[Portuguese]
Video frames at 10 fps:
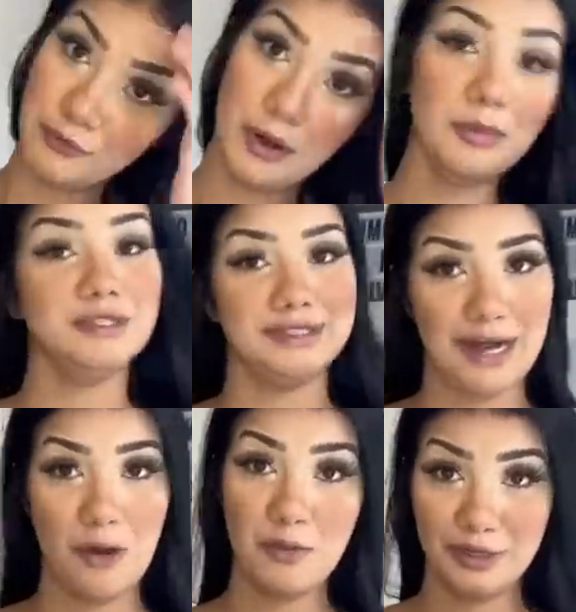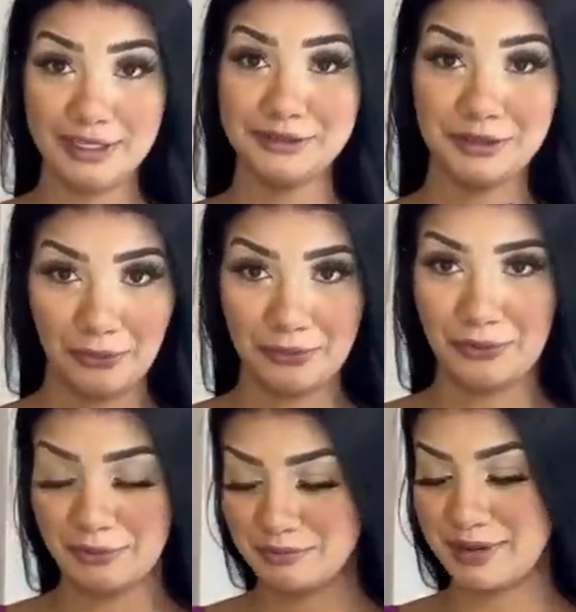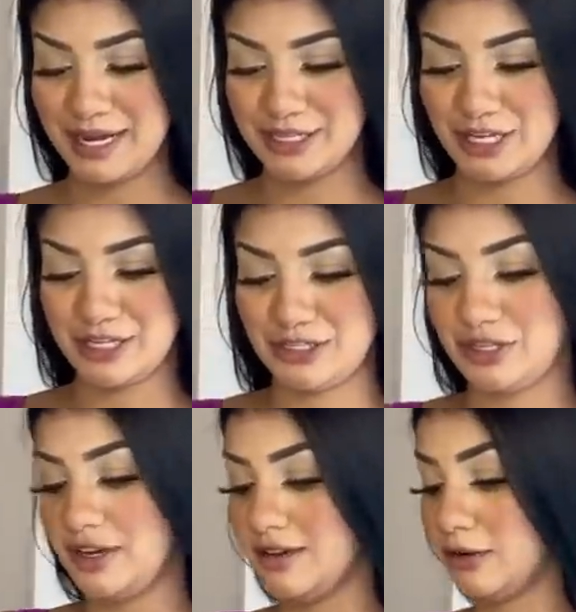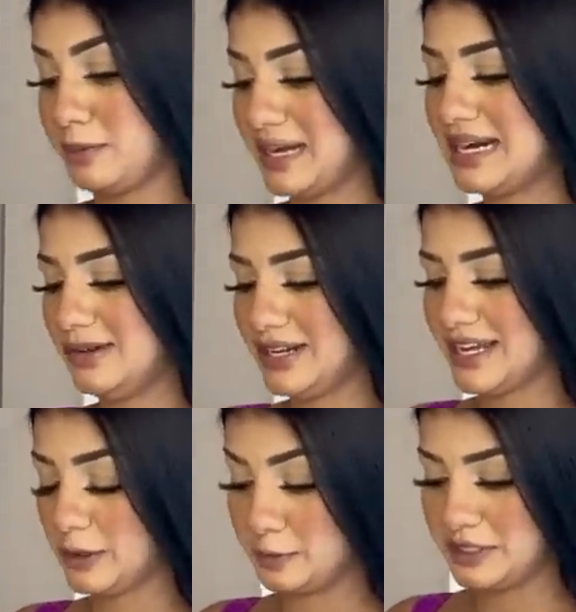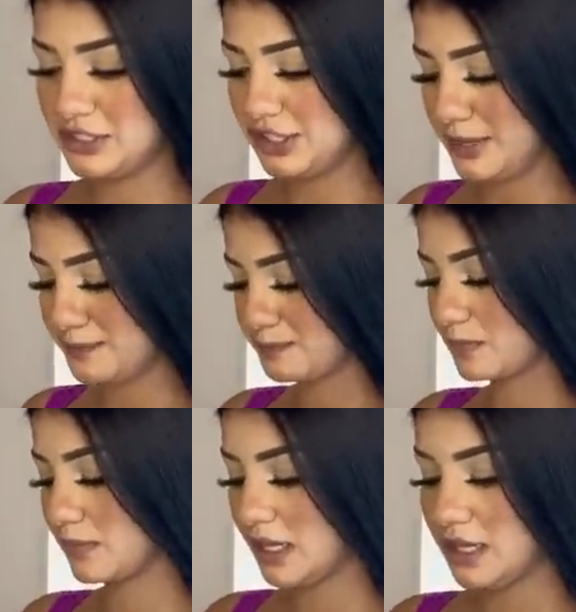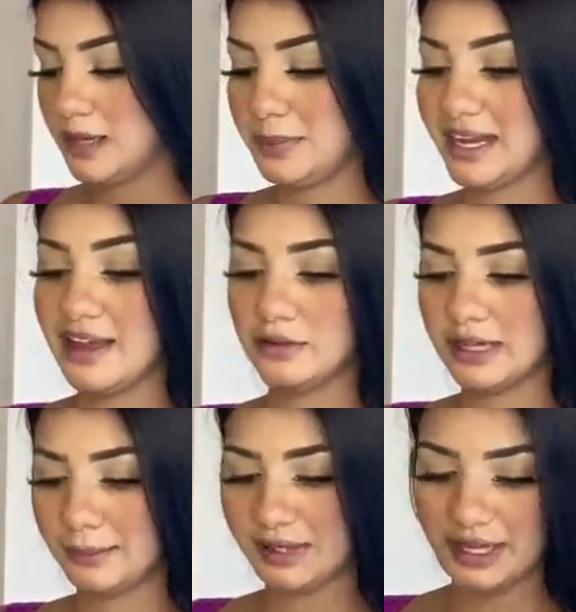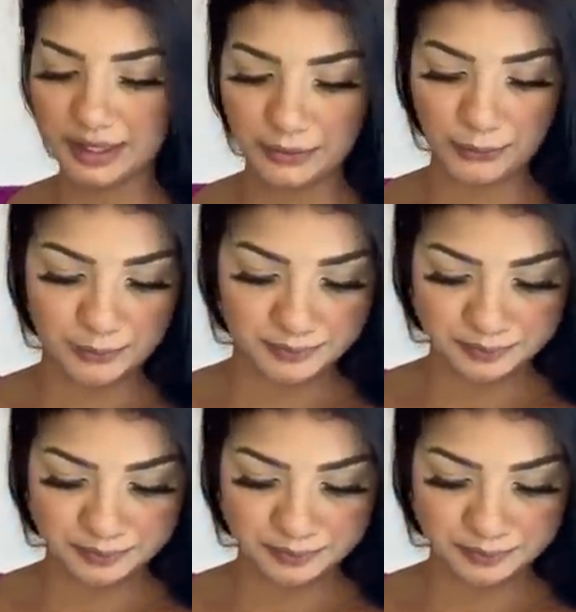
vou mostrar o moletom que eu comprei, gente. Comprei não, né, que eu pedi. Peguei no tamanho